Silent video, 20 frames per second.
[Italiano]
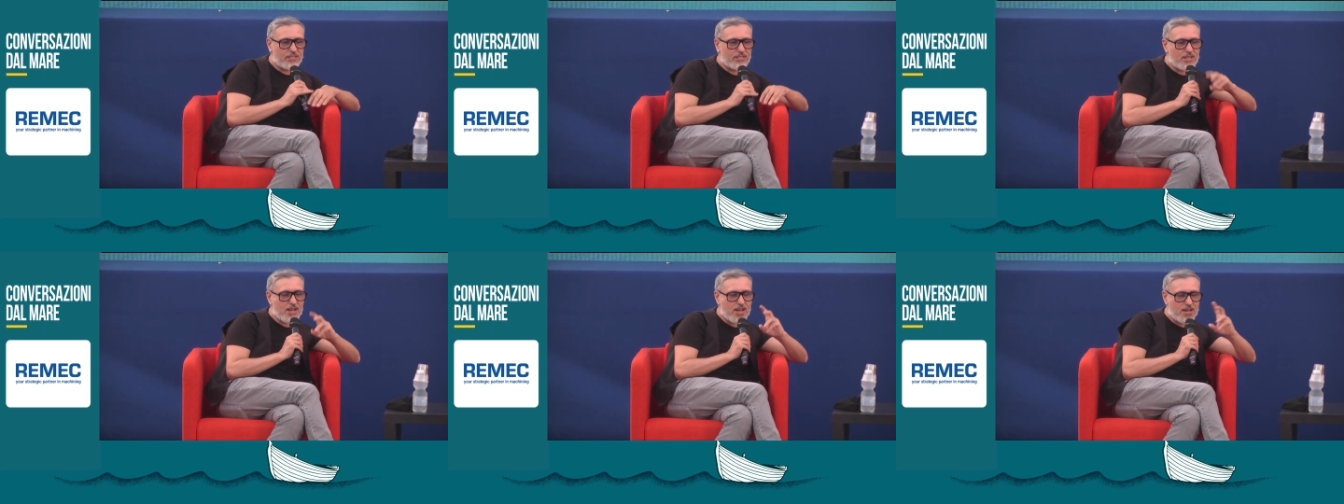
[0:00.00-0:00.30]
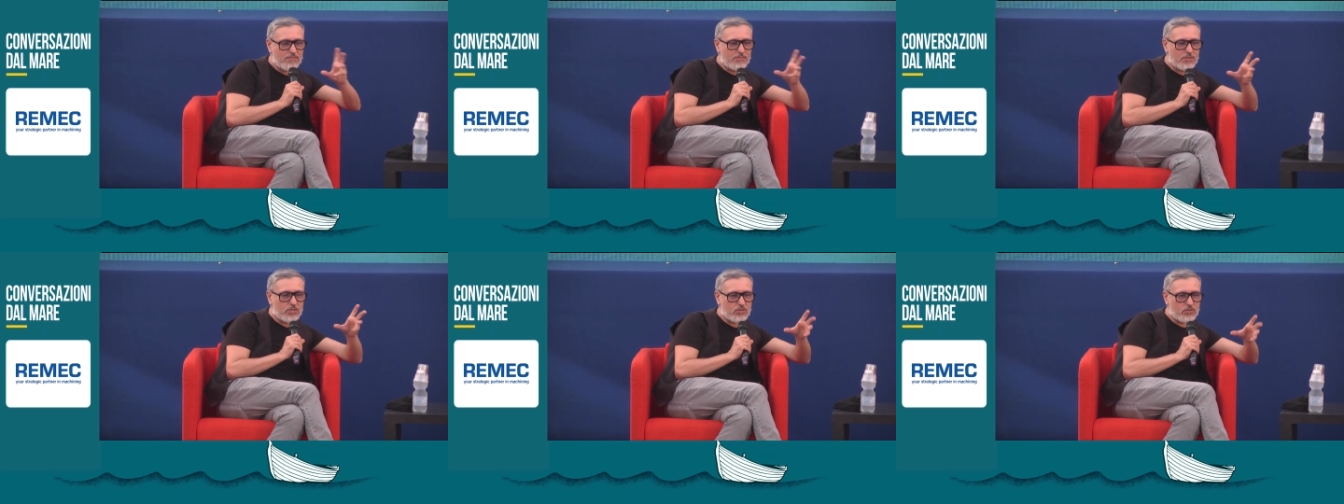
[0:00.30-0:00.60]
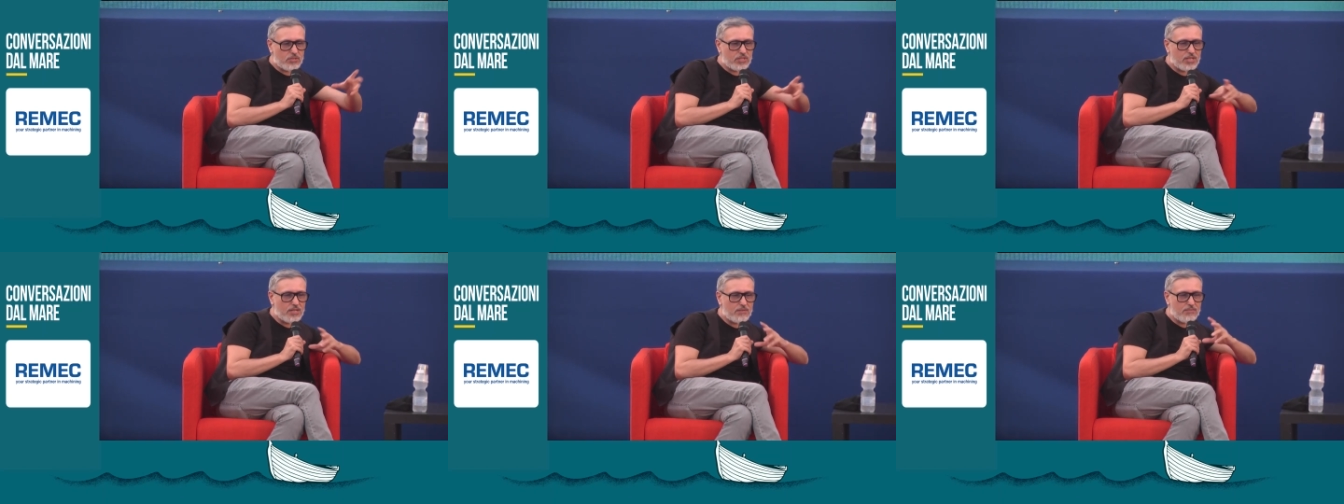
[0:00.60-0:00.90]

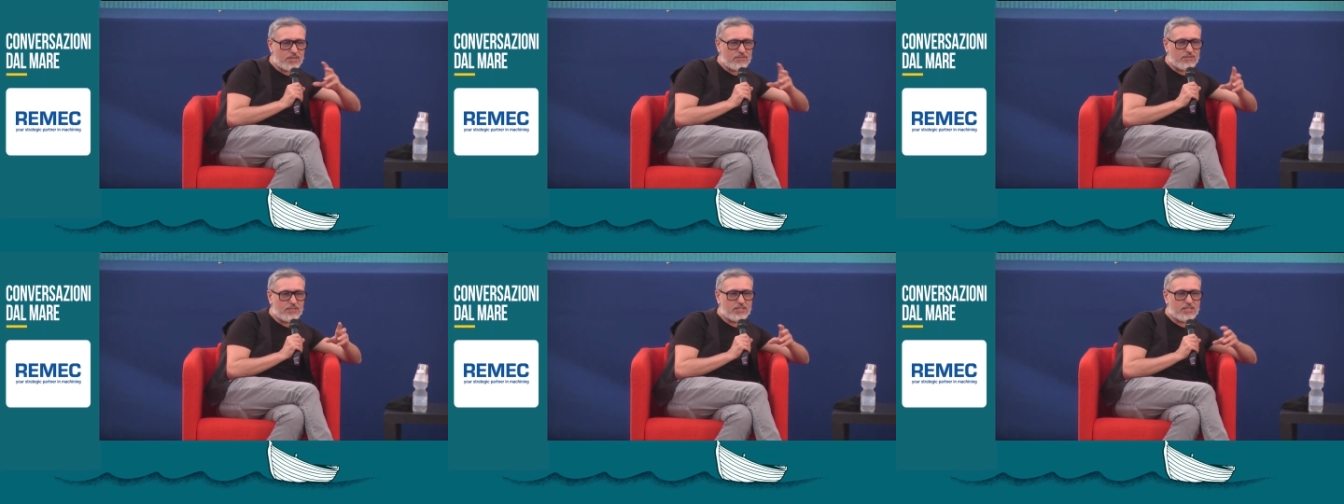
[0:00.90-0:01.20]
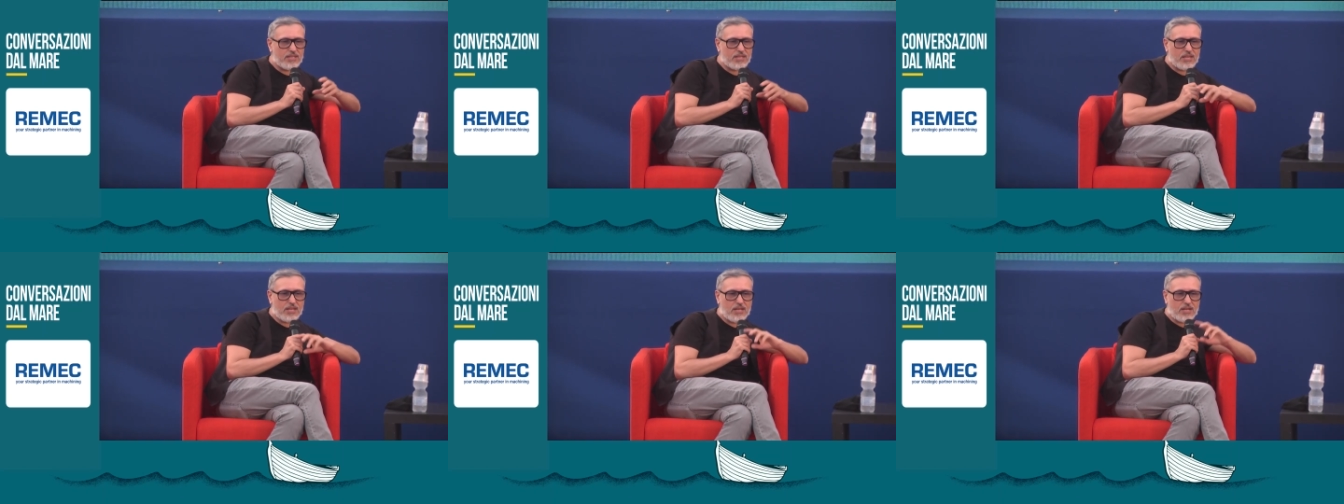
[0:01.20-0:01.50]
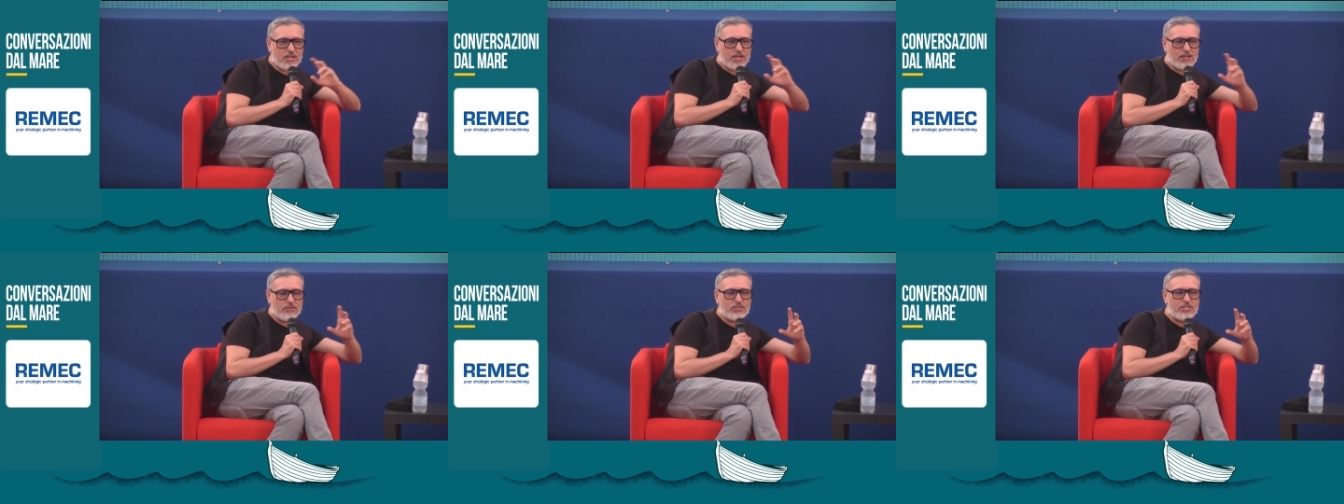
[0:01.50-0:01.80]
dinamico della mia vita che
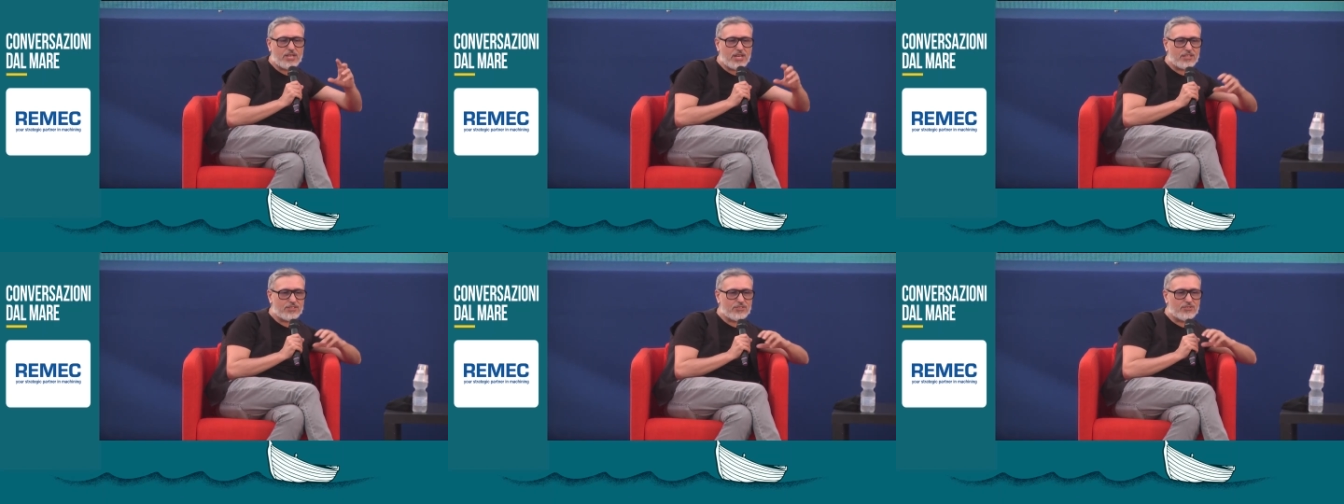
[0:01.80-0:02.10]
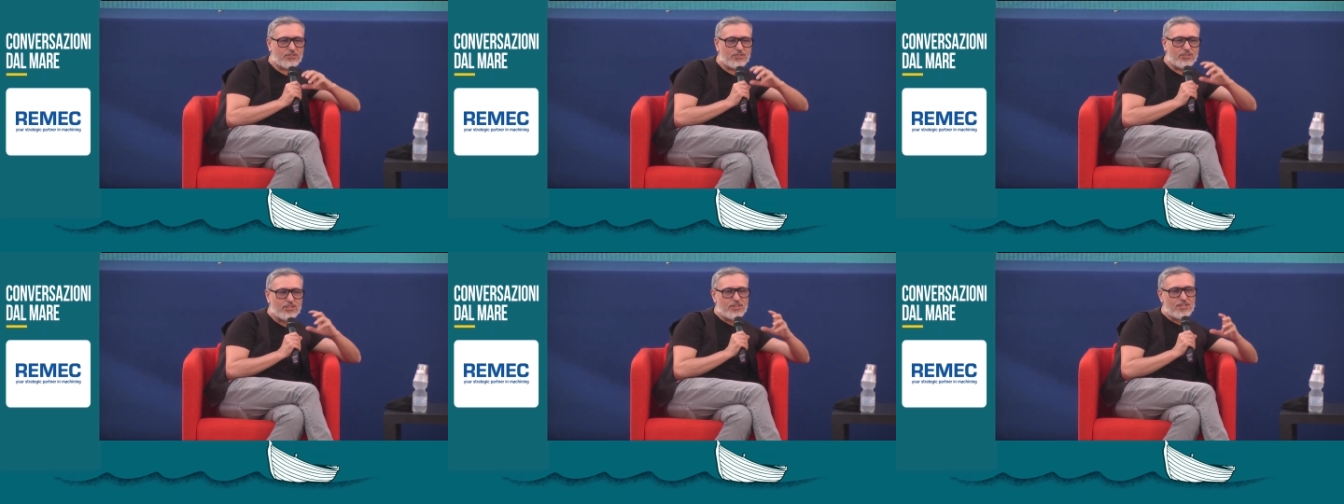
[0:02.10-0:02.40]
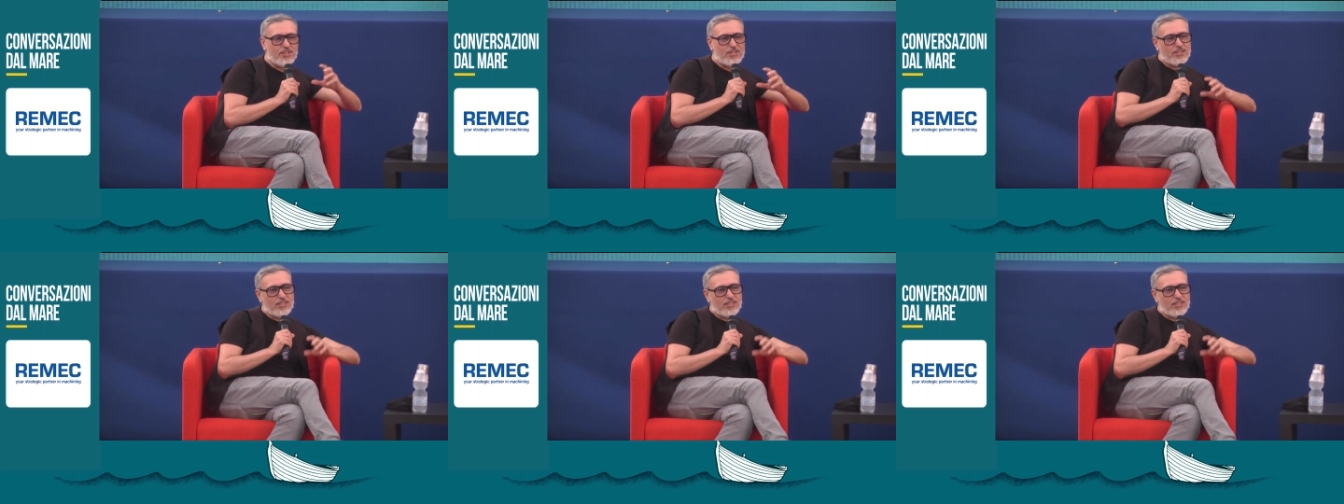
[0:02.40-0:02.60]
ha causato